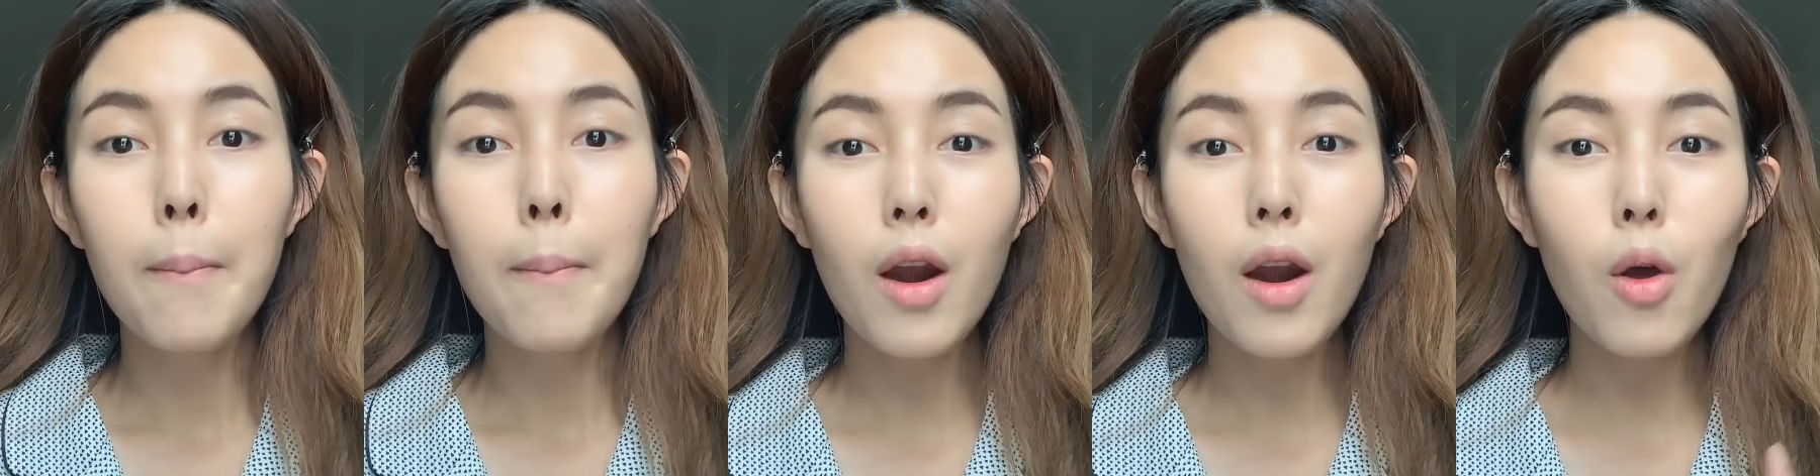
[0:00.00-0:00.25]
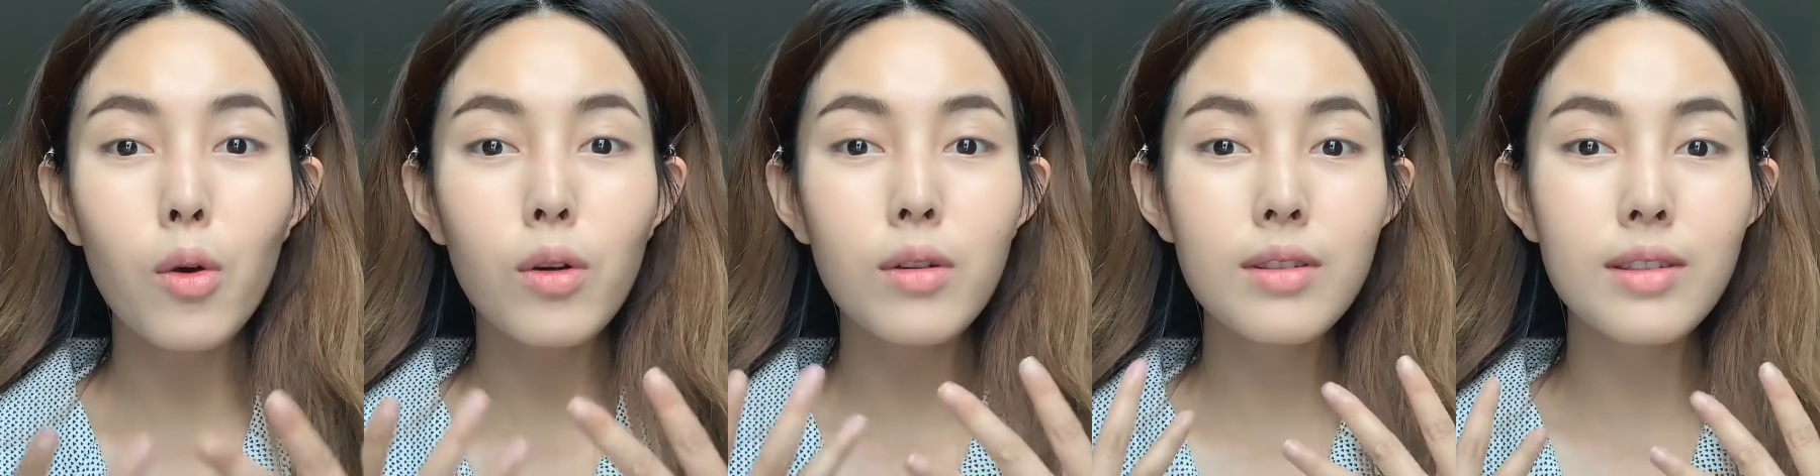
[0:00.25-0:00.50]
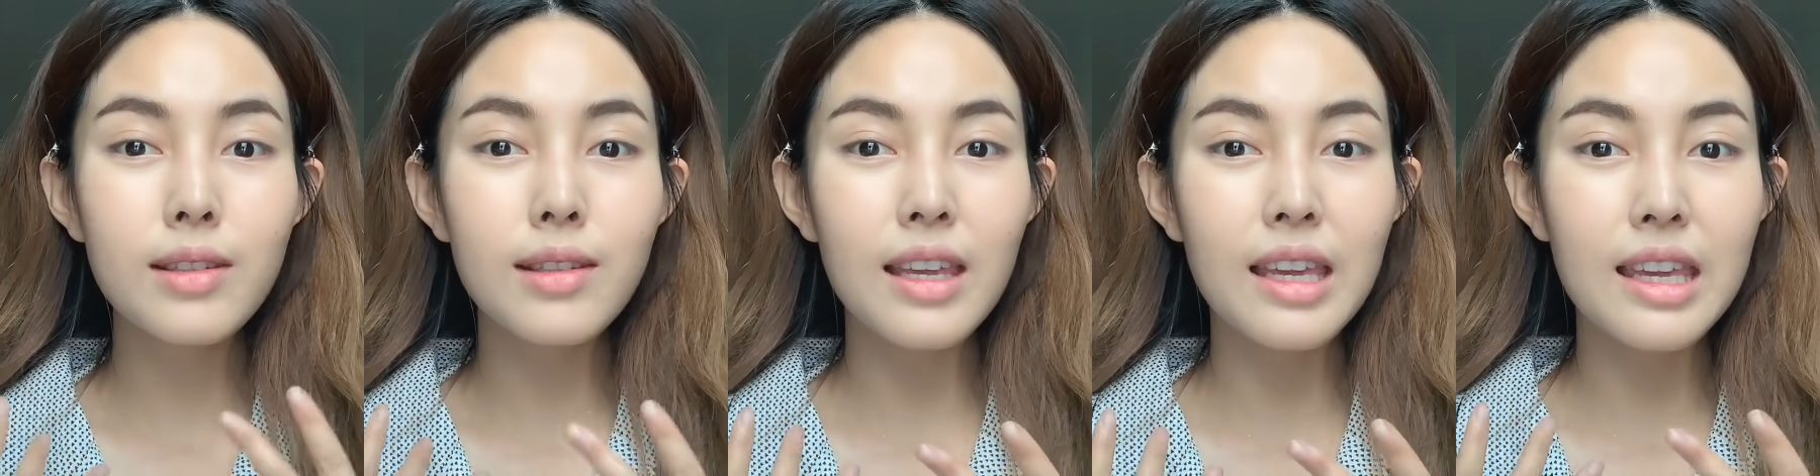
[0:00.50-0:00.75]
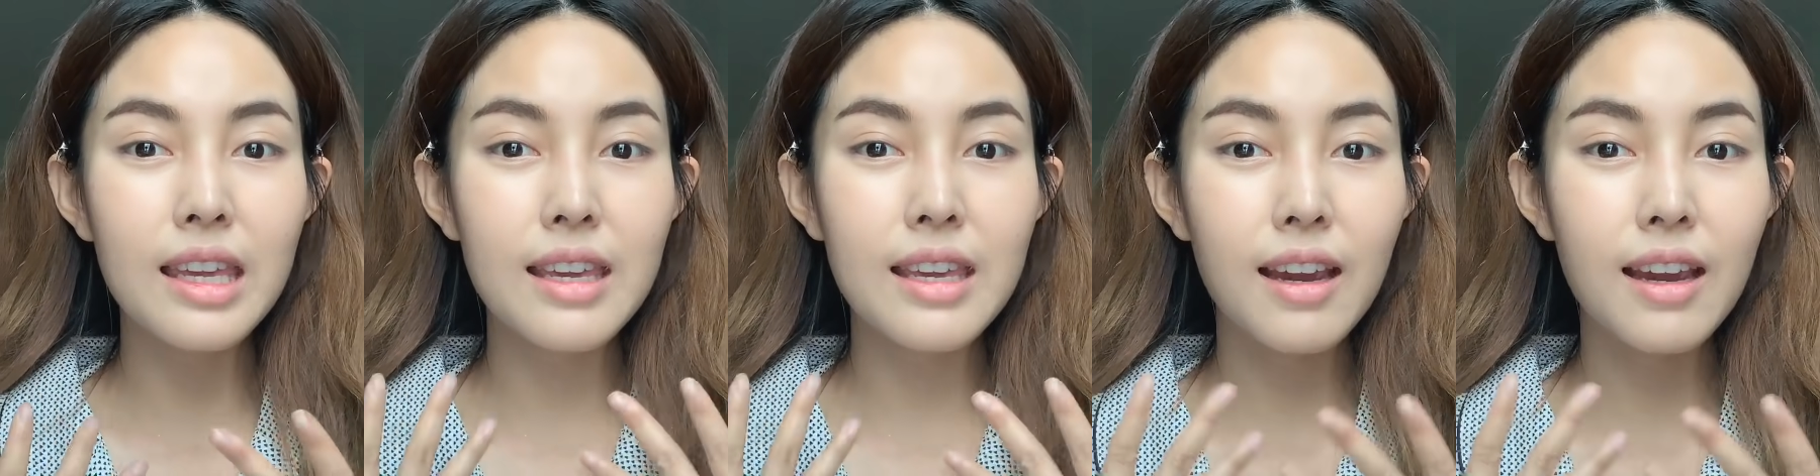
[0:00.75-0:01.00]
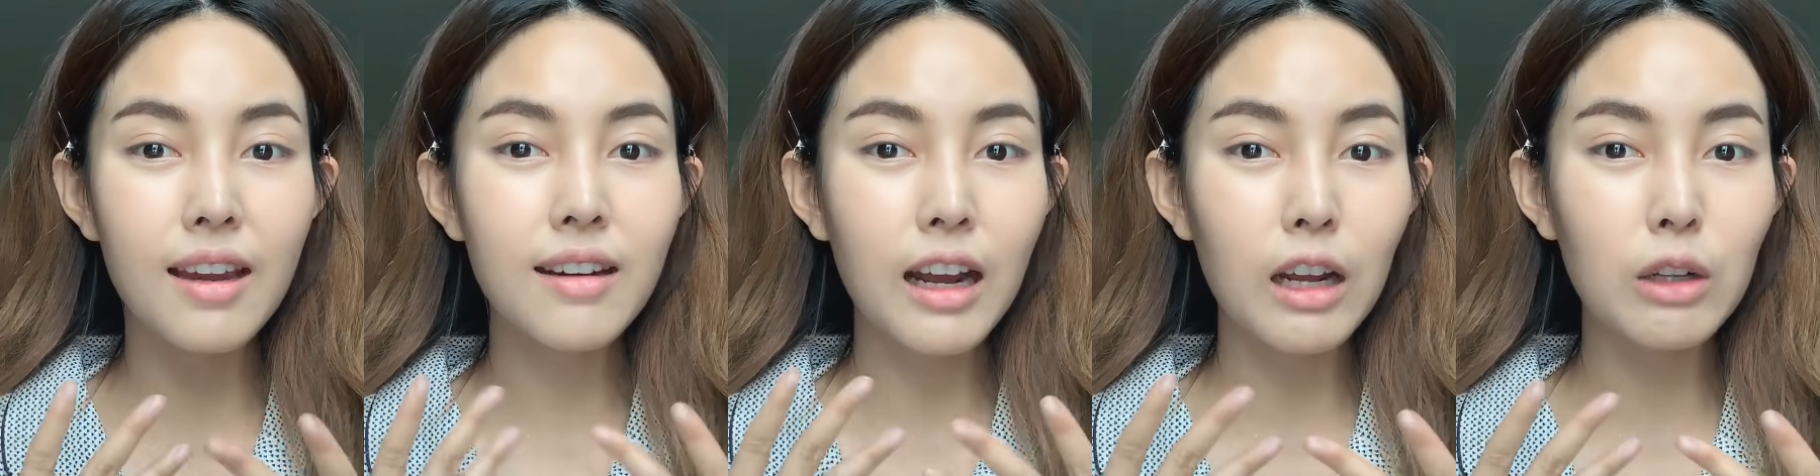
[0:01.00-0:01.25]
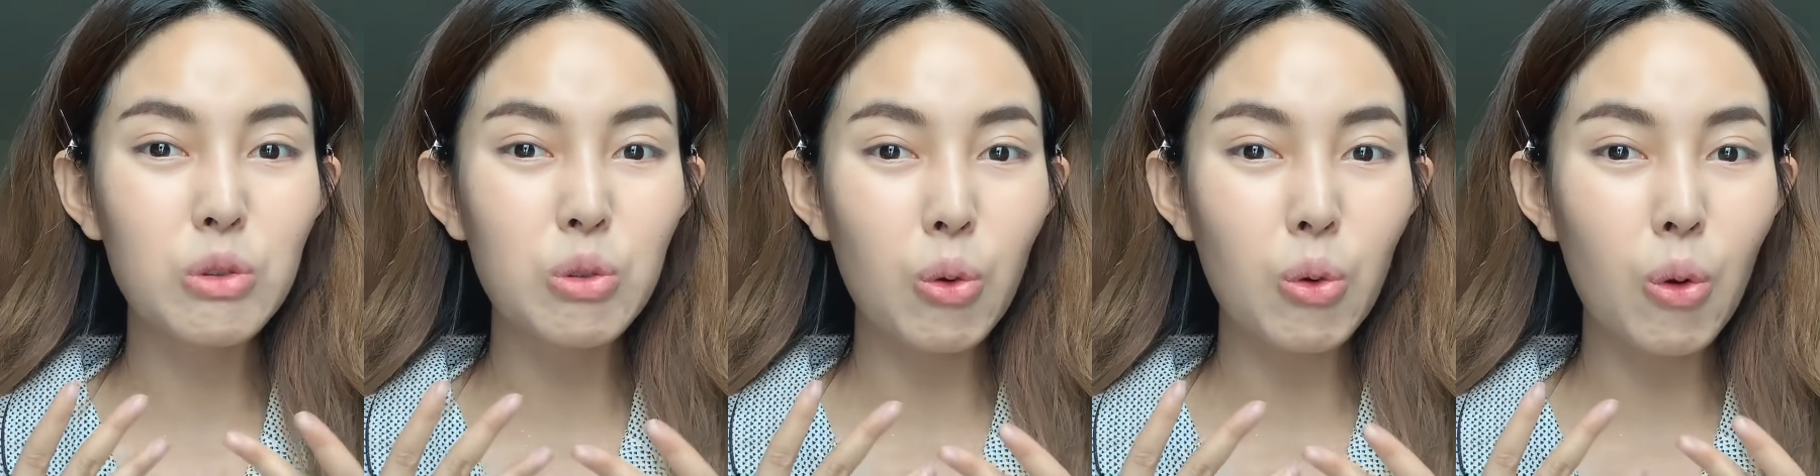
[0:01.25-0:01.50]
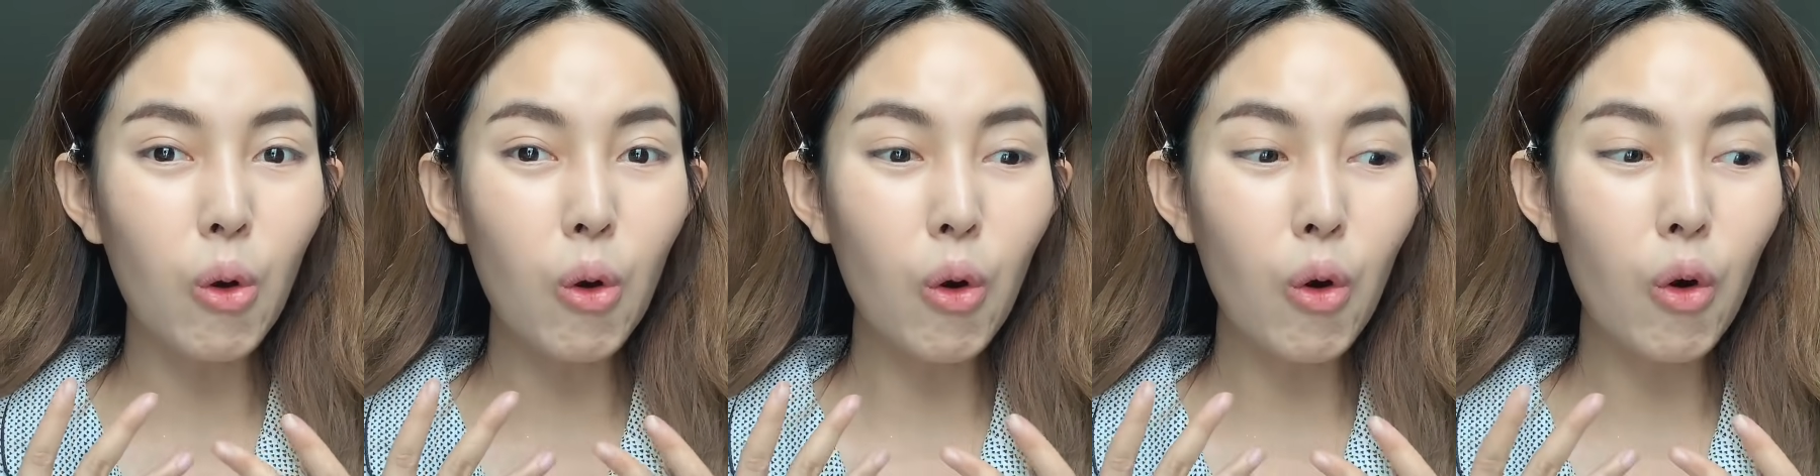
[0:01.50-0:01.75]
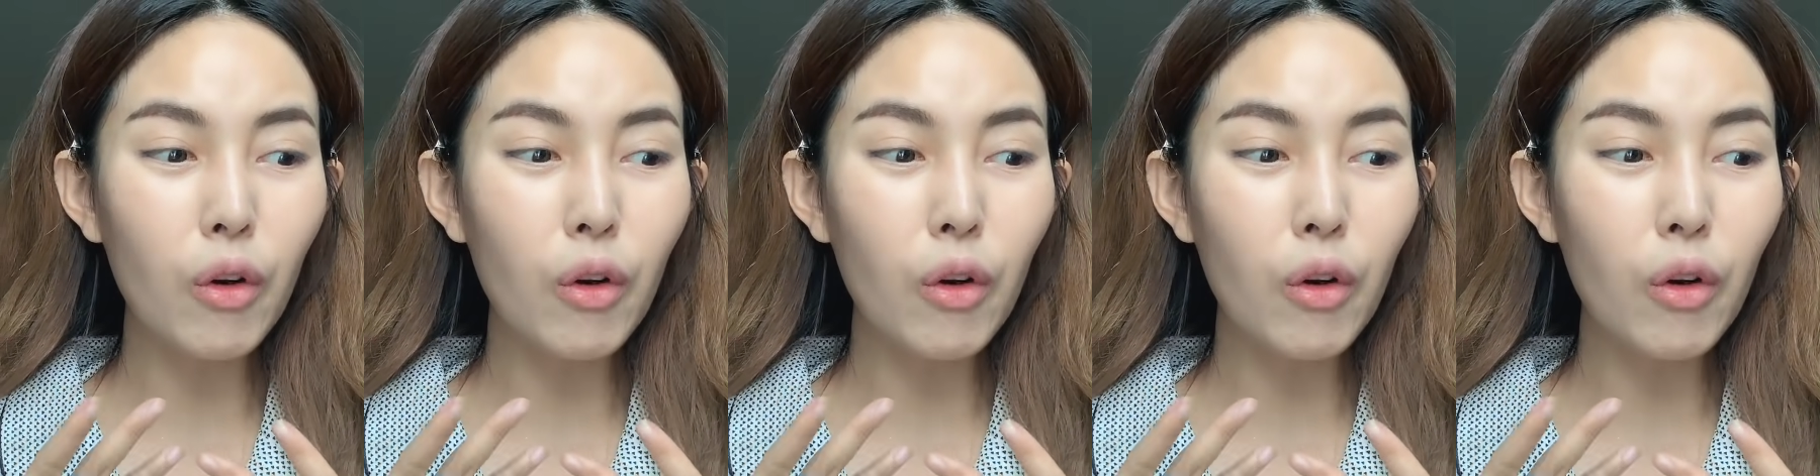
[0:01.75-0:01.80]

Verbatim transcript: มาลงสีกันค่ะทุกค